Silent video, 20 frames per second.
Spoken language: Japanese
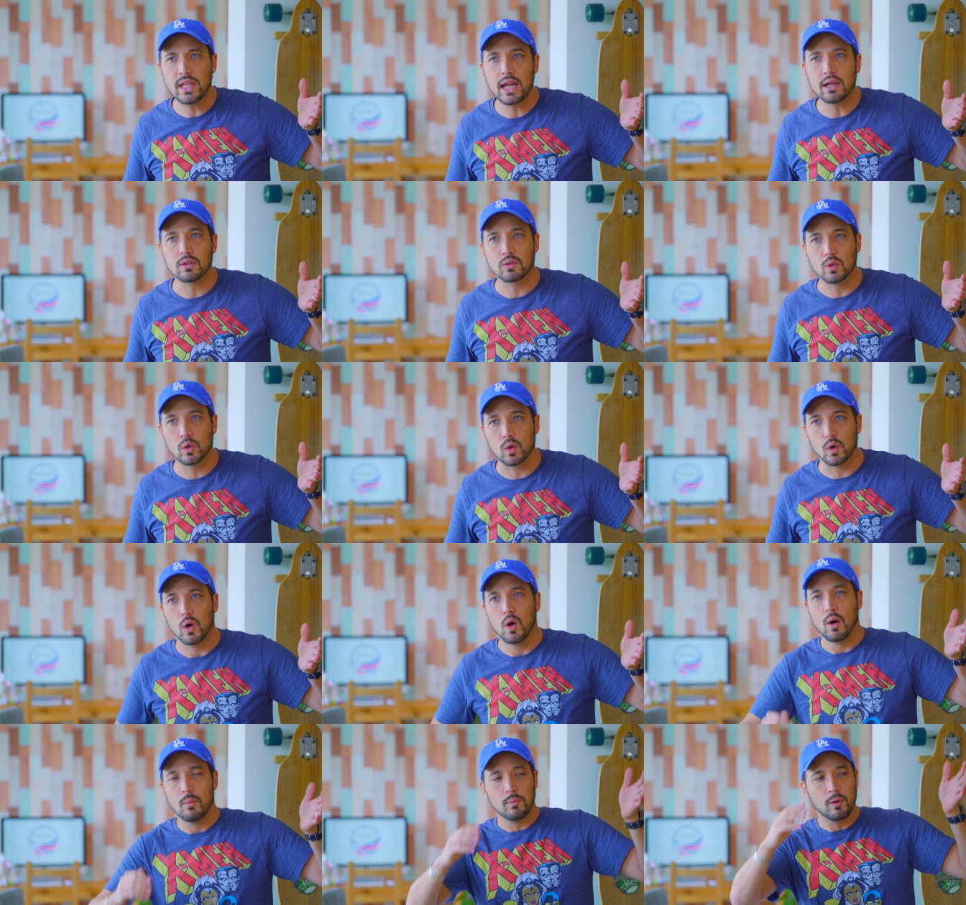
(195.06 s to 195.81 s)
うなる
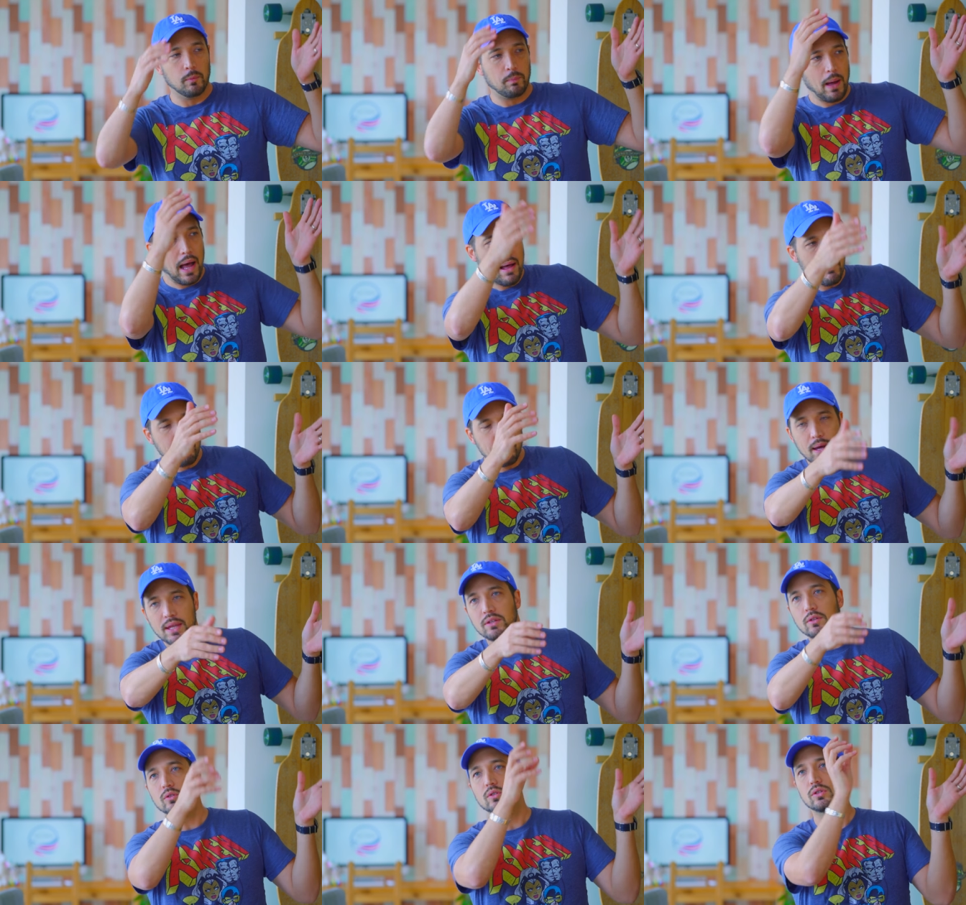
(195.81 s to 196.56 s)
と、もう
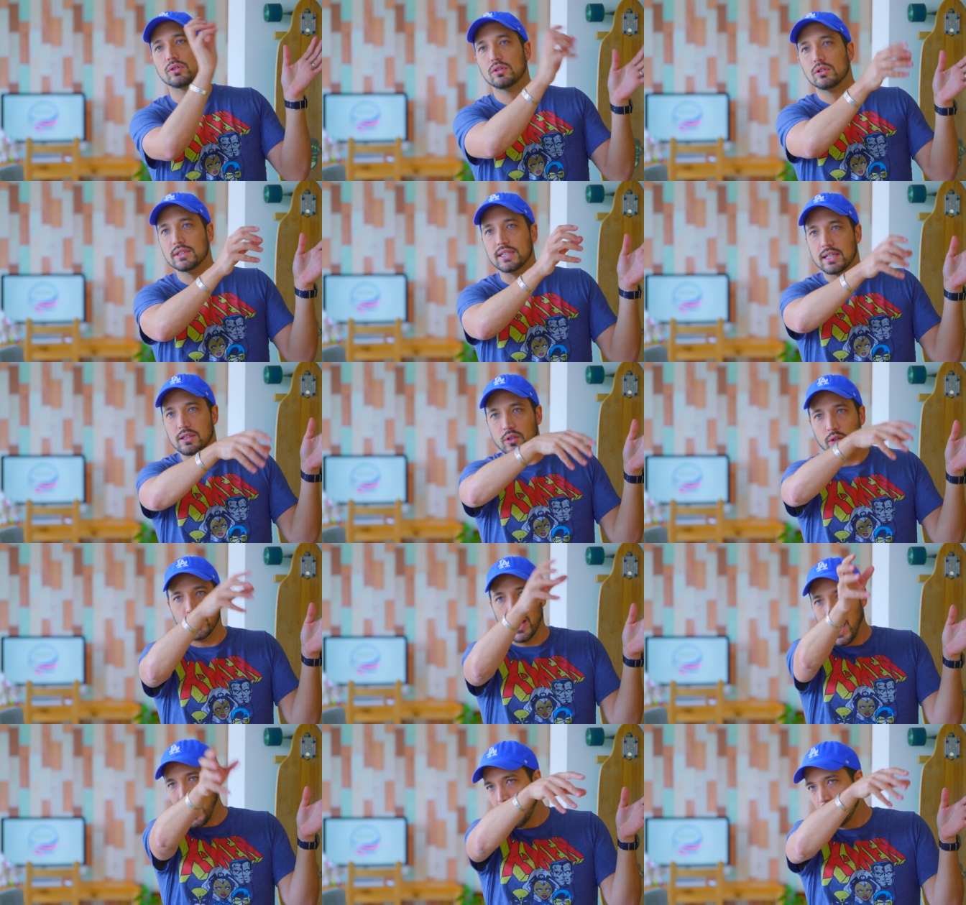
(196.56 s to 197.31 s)
パンパンの
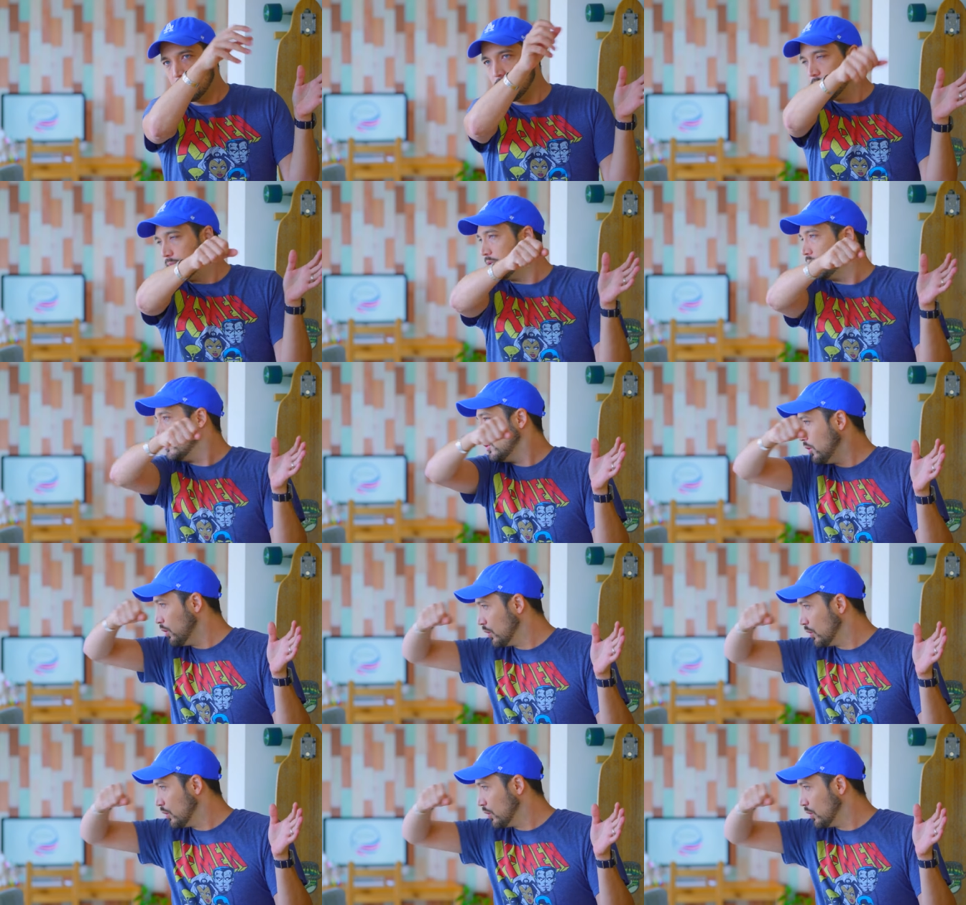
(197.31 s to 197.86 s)
クローゼットのある部分